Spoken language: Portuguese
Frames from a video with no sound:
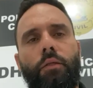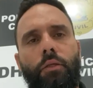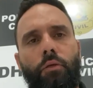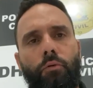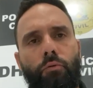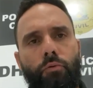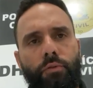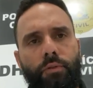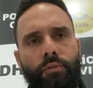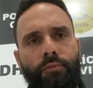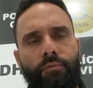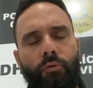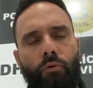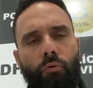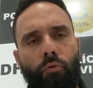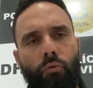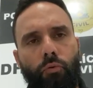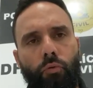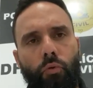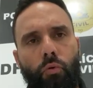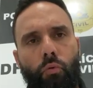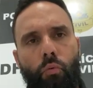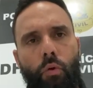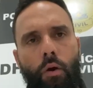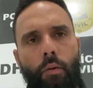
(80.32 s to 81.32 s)
que inclusive
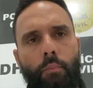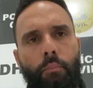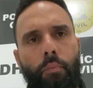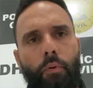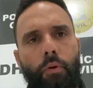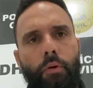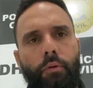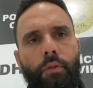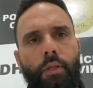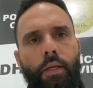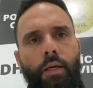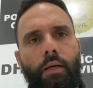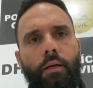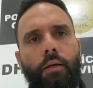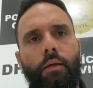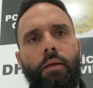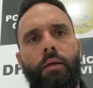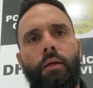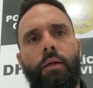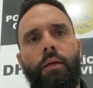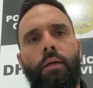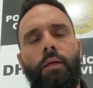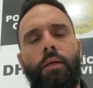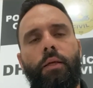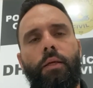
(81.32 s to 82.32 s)
contou com o apoio da
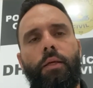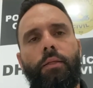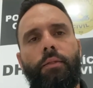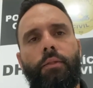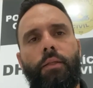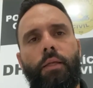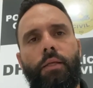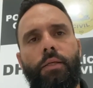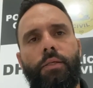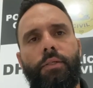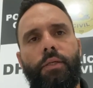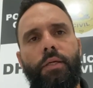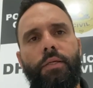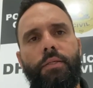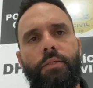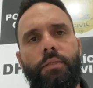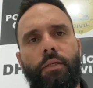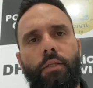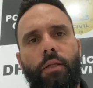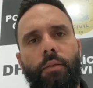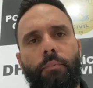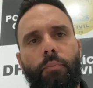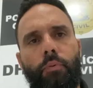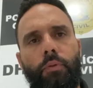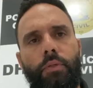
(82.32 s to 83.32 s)

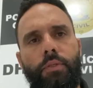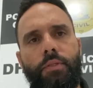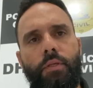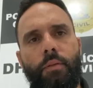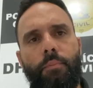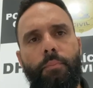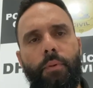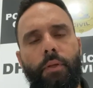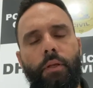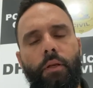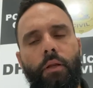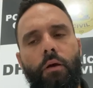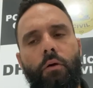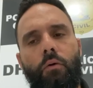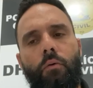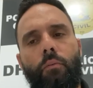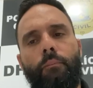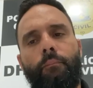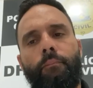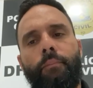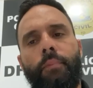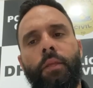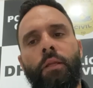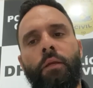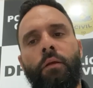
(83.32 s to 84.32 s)
inteligência da Polícia
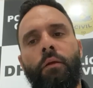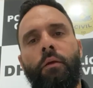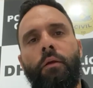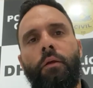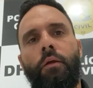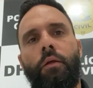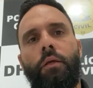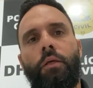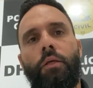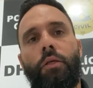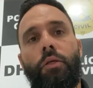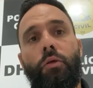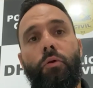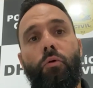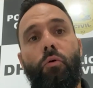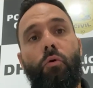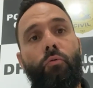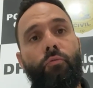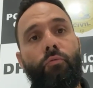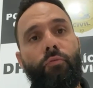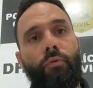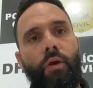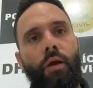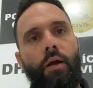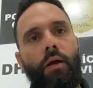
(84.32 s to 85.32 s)
Penal, que
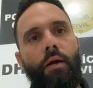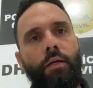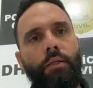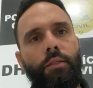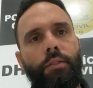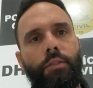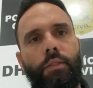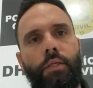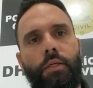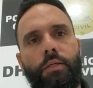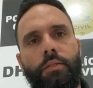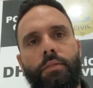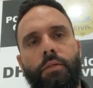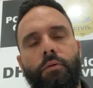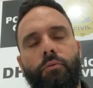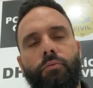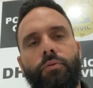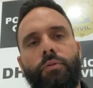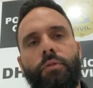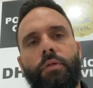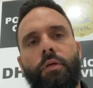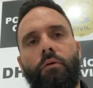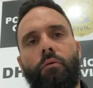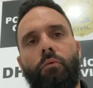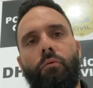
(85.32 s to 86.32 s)
houve, antes da
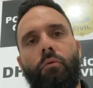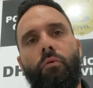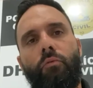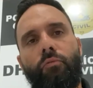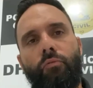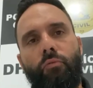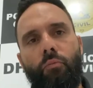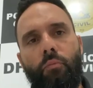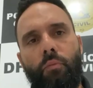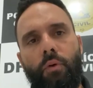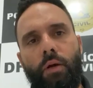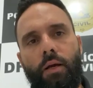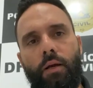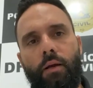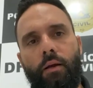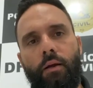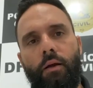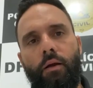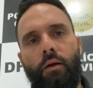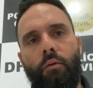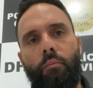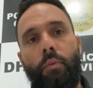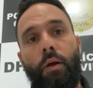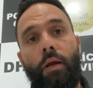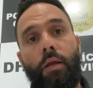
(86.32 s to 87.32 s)
execução, houve
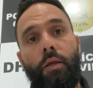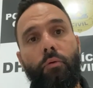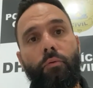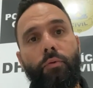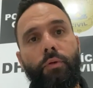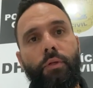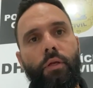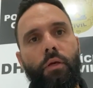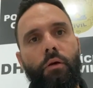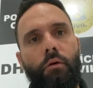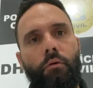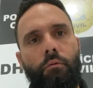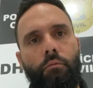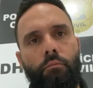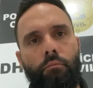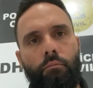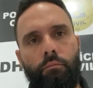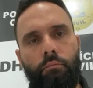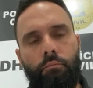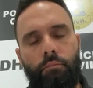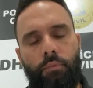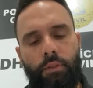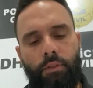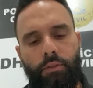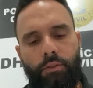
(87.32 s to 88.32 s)
uma, uma reunião
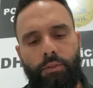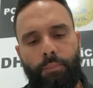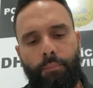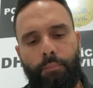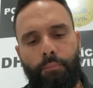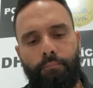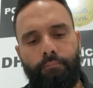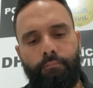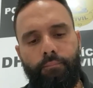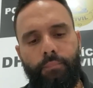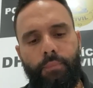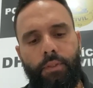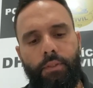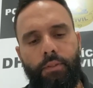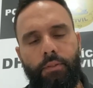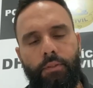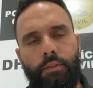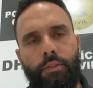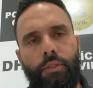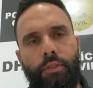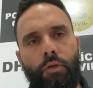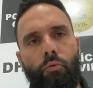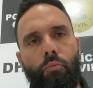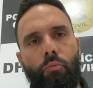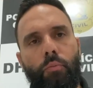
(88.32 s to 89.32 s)
de, de,
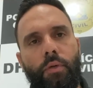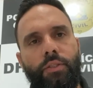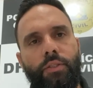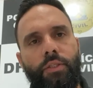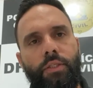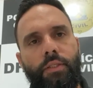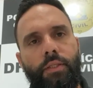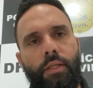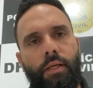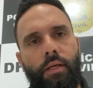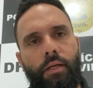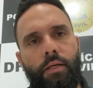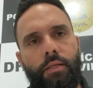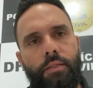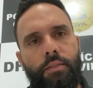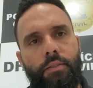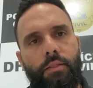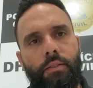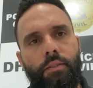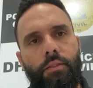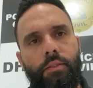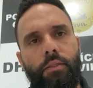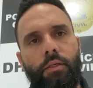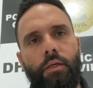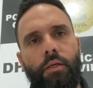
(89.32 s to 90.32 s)
de algumas
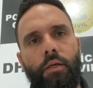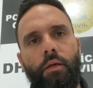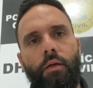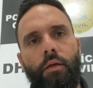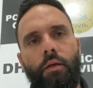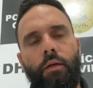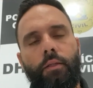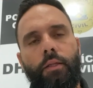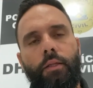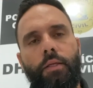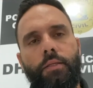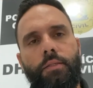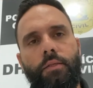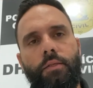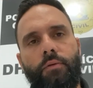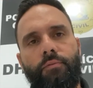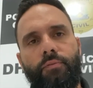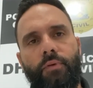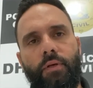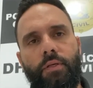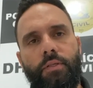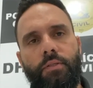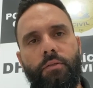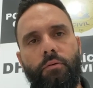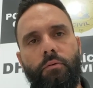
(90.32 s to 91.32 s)
lideranças dessa
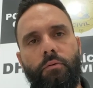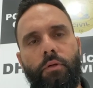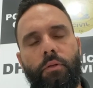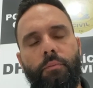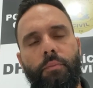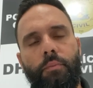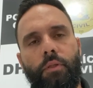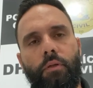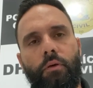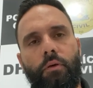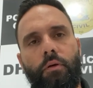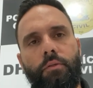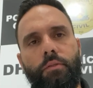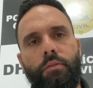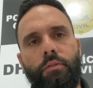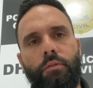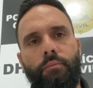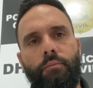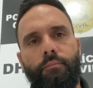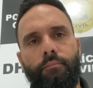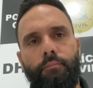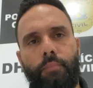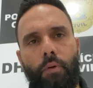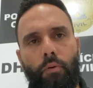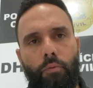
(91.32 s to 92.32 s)
facção criminosa
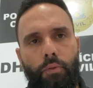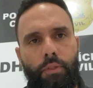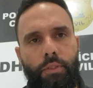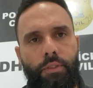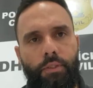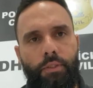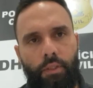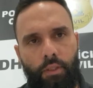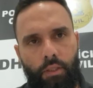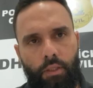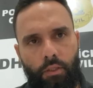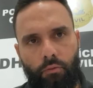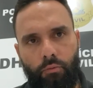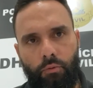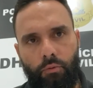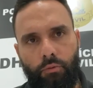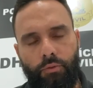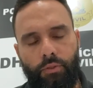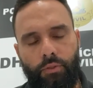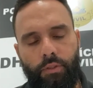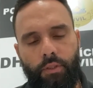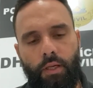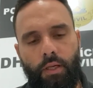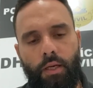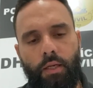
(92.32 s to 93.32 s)
paulista que atua no
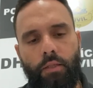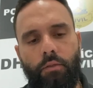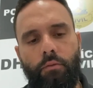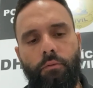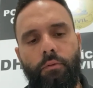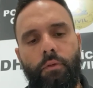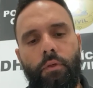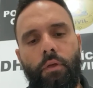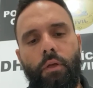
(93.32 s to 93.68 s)
Estado,